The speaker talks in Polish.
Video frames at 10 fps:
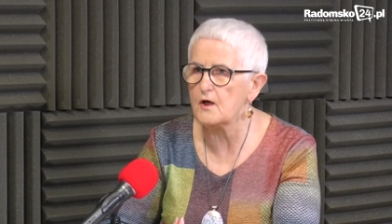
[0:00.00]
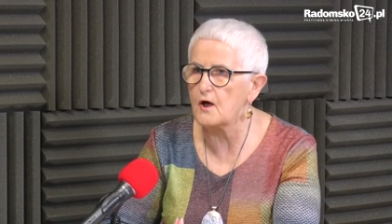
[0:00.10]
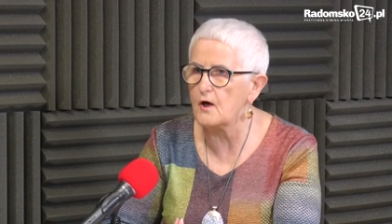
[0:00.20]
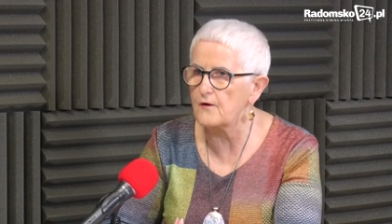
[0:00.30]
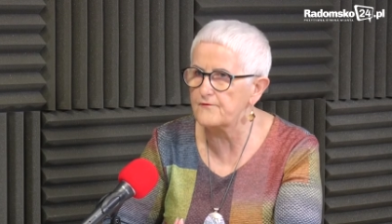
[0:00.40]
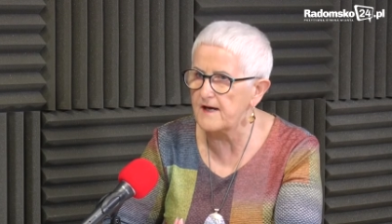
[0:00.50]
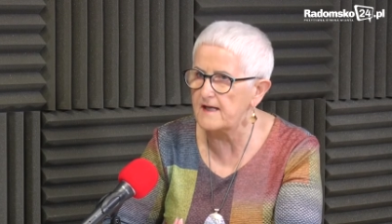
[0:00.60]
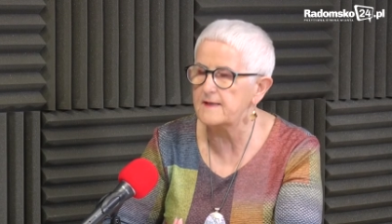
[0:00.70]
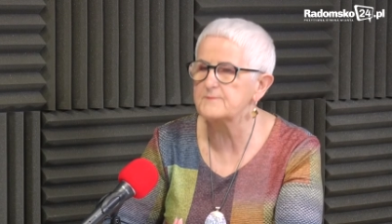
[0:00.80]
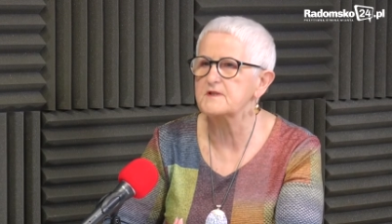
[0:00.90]

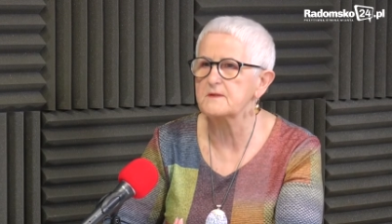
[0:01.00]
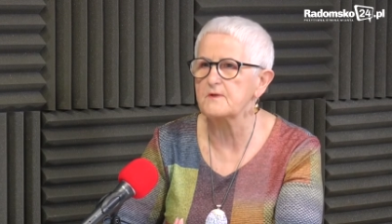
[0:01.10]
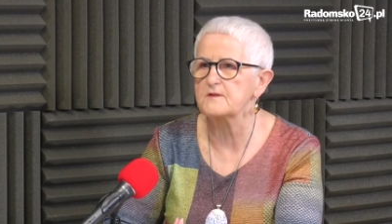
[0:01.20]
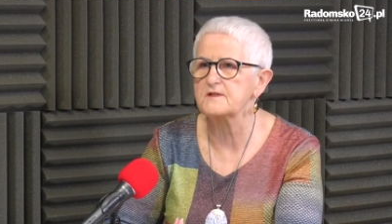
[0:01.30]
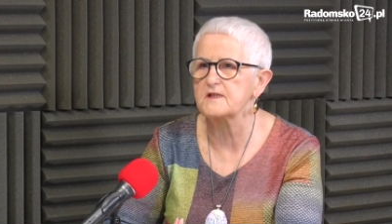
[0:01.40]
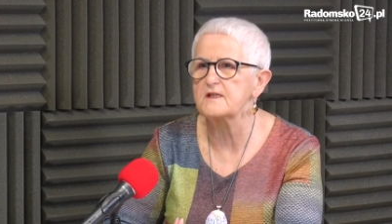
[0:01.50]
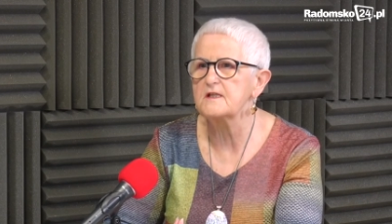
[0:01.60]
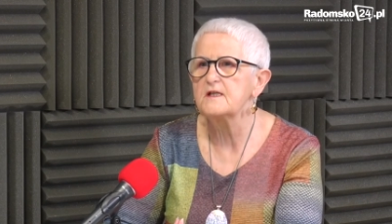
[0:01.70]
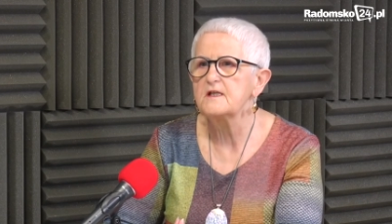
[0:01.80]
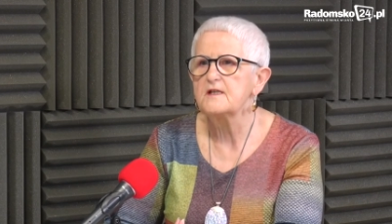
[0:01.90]
ofiara przemocy
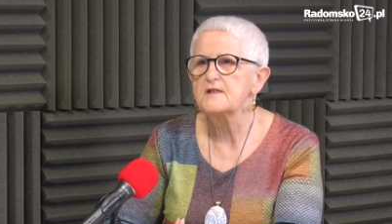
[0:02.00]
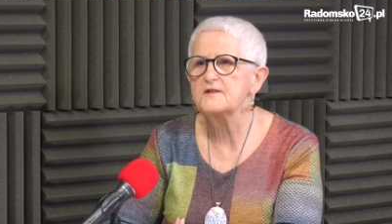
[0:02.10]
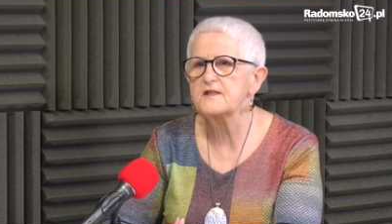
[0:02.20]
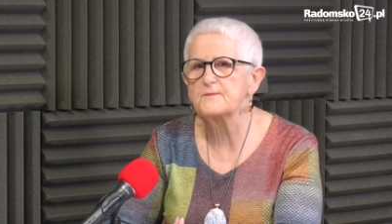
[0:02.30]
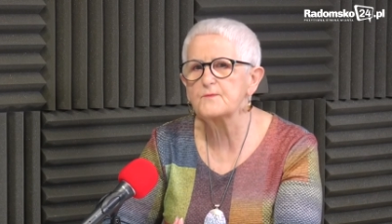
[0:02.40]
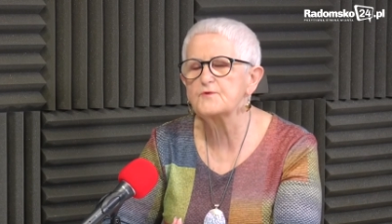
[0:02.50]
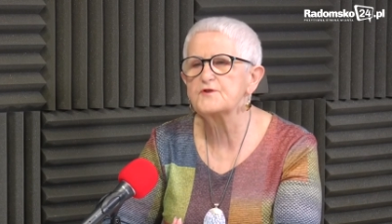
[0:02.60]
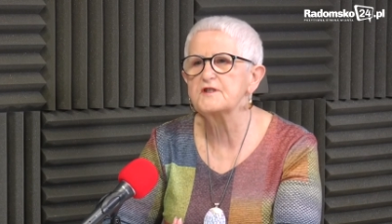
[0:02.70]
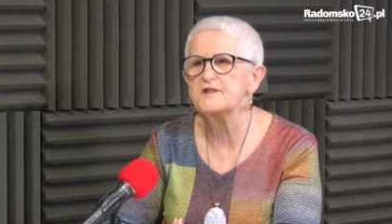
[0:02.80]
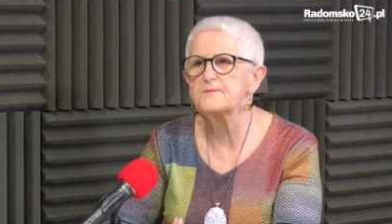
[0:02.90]
nie
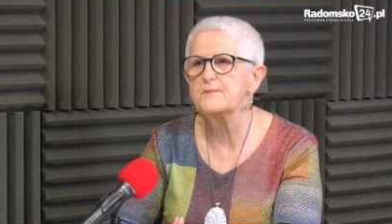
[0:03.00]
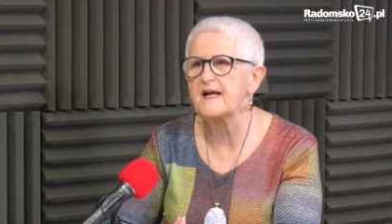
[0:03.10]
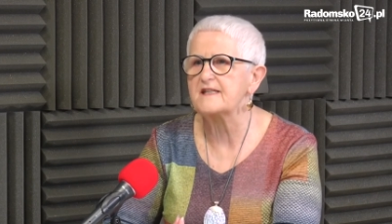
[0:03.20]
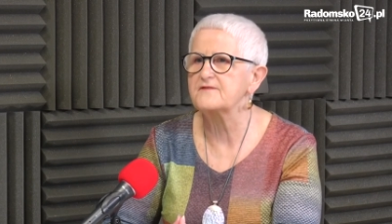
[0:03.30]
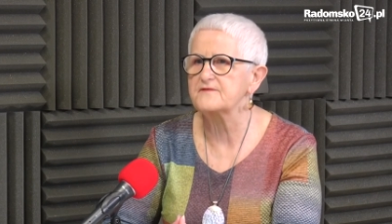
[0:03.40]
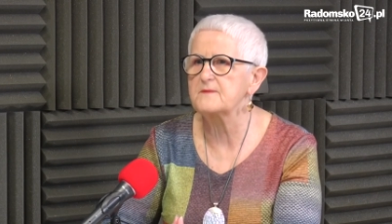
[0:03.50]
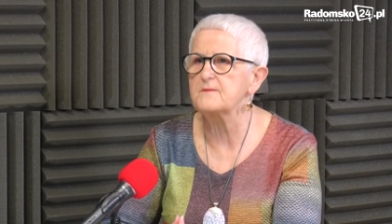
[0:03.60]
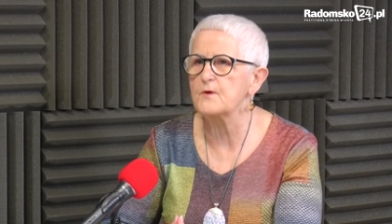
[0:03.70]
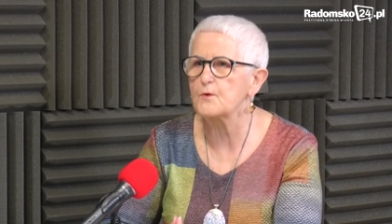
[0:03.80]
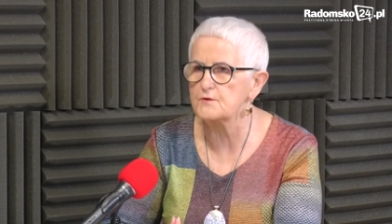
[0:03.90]
musi brać w
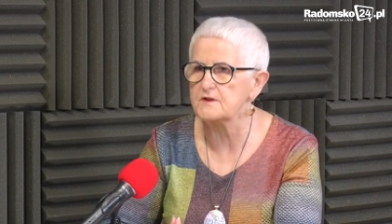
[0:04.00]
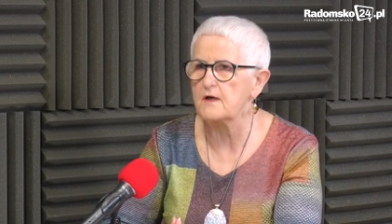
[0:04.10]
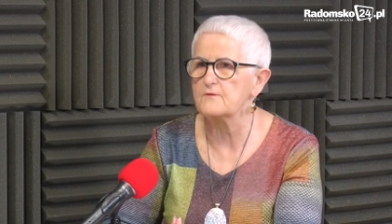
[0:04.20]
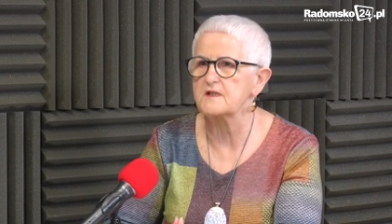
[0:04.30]
tym udziału.